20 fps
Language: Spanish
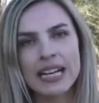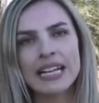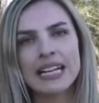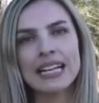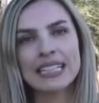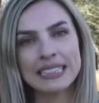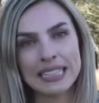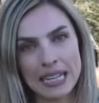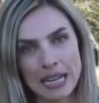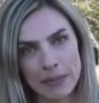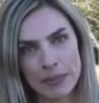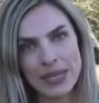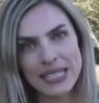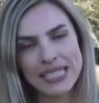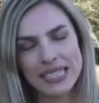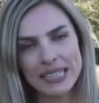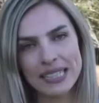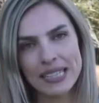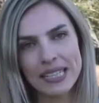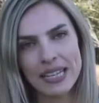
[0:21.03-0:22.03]
La terapia
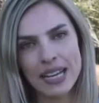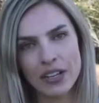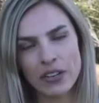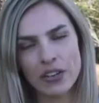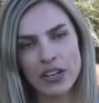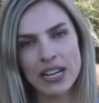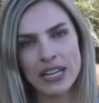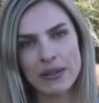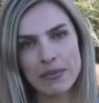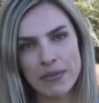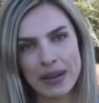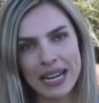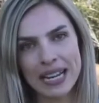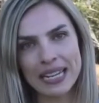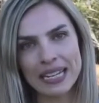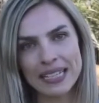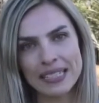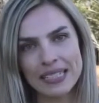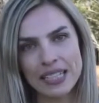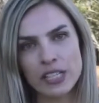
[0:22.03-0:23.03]
asistida con
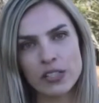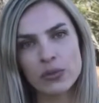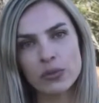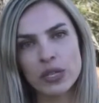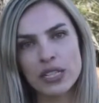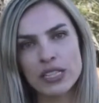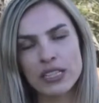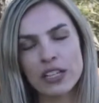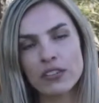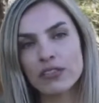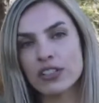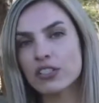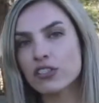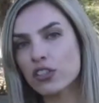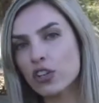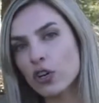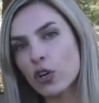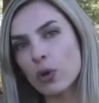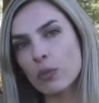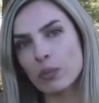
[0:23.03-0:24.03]
animales es una
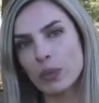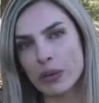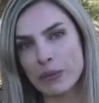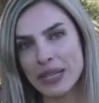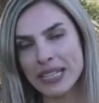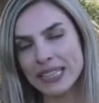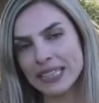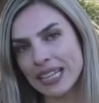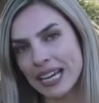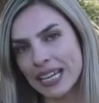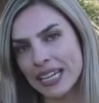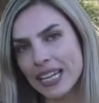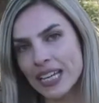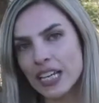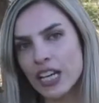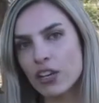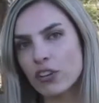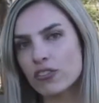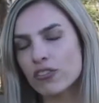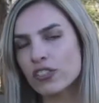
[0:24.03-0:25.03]
intervención complementaria
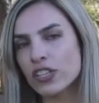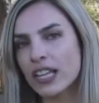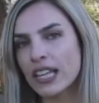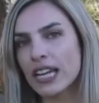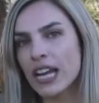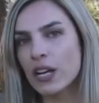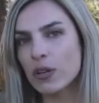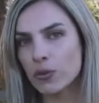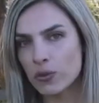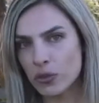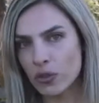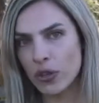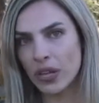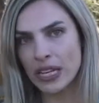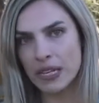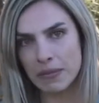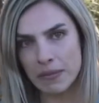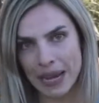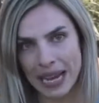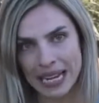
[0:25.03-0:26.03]
que considera el uso de
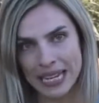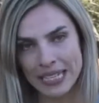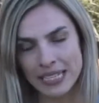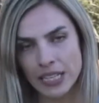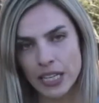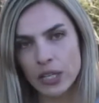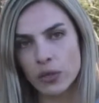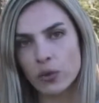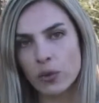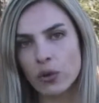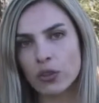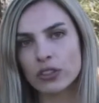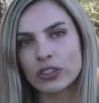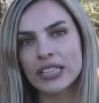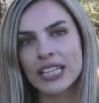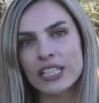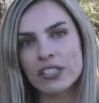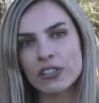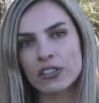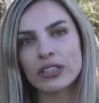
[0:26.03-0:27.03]
animales en un
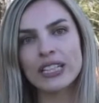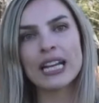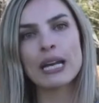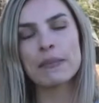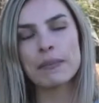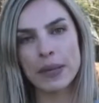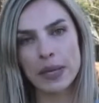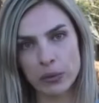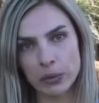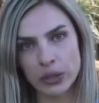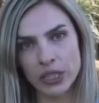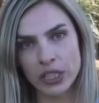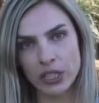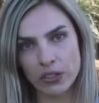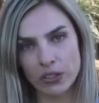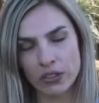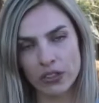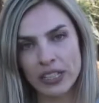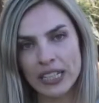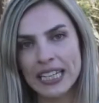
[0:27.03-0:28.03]
contexto
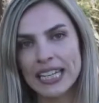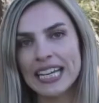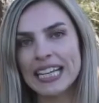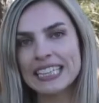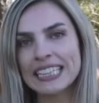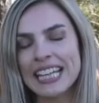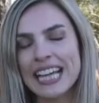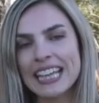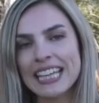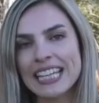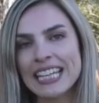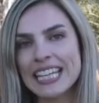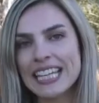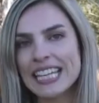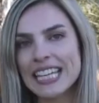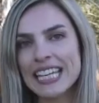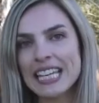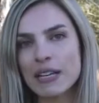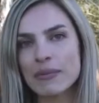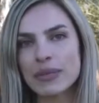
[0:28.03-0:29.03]
terapéutico. Está
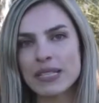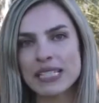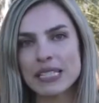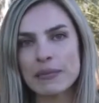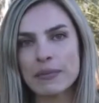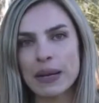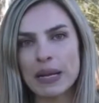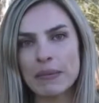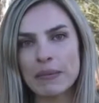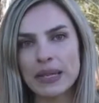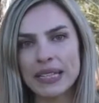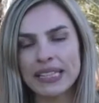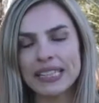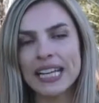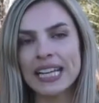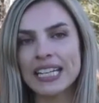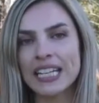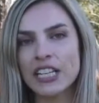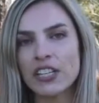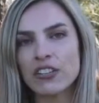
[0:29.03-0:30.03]
dirigida
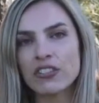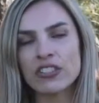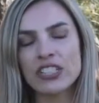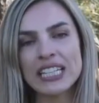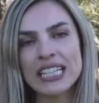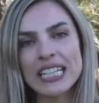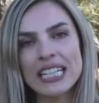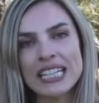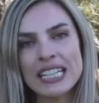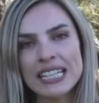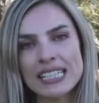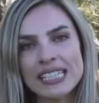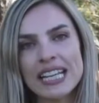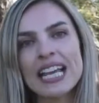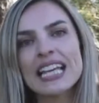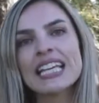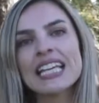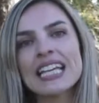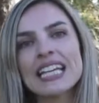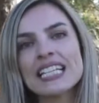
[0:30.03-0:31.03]
principalmente a niños y niñas
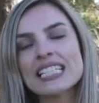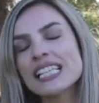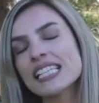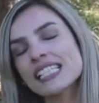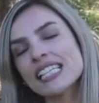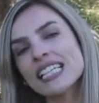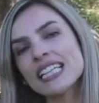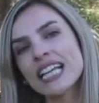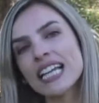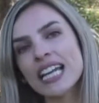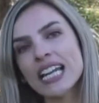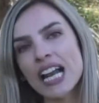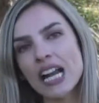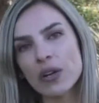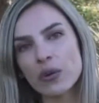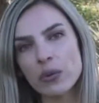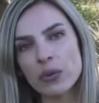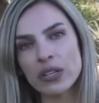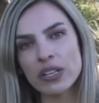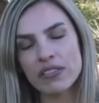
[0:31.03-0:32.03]
que necesiten en
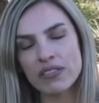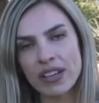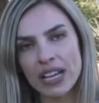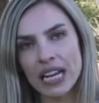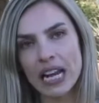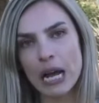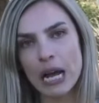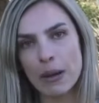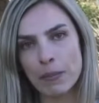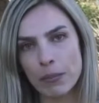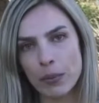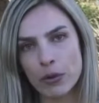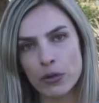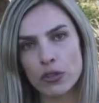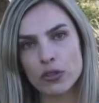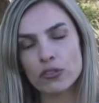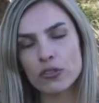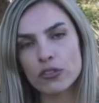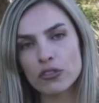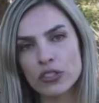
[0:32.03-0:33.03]
algún nivel
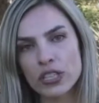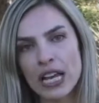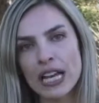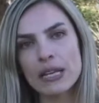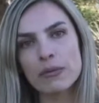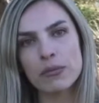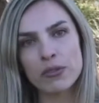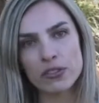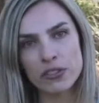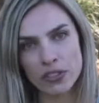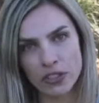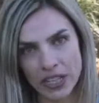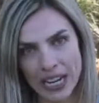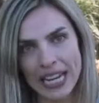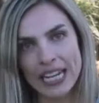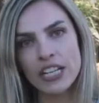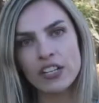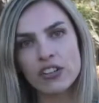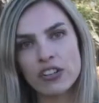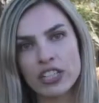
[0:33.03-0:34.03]
apoyo social, emocional
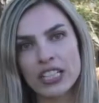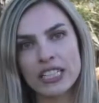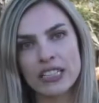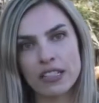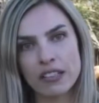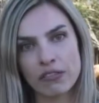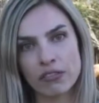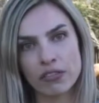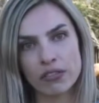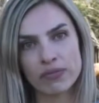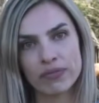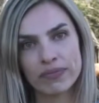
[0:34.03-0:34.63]
y cognitivo.